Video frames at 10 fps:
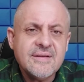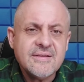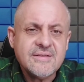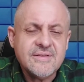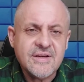
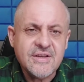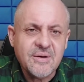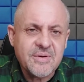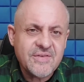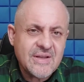Dzień
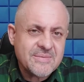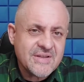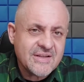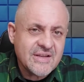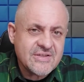dobry, witam
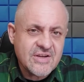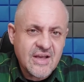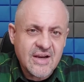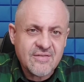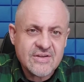serdecznie.
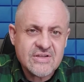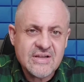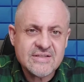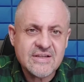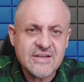Jarek
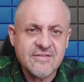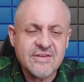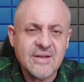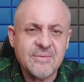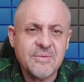Waślewski,
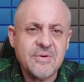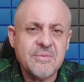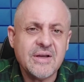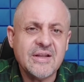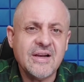witam na
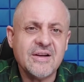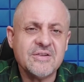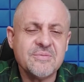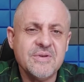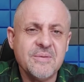moim kanale
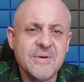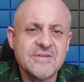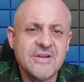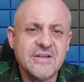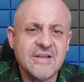Rozkminy
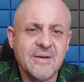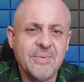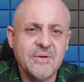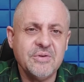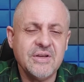Pastora
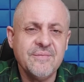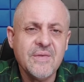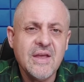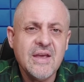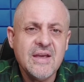Terapeuty.
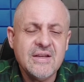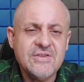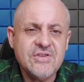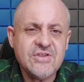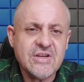
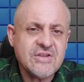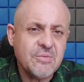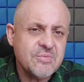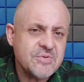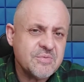Dzisiaj
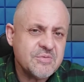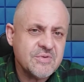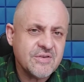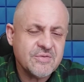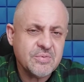chciałbym,
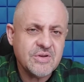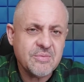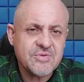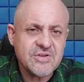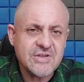żebyśmy się
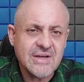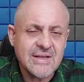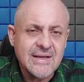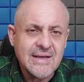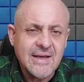wspólnie
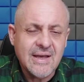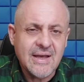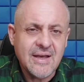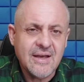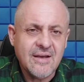przyjrzeli
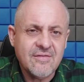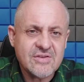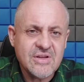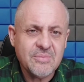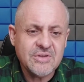e,
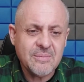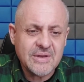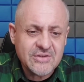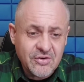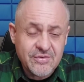ważnemu
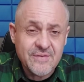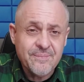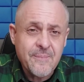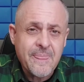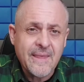tematowi,
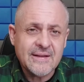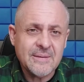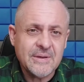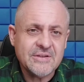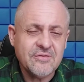
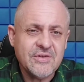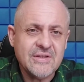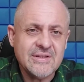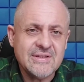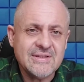
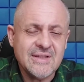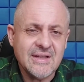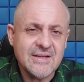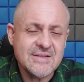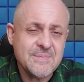tematowi
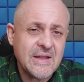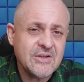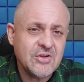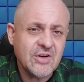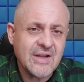e,
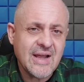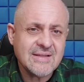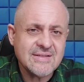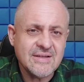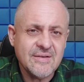zmiany
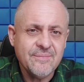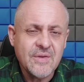tolerancji e,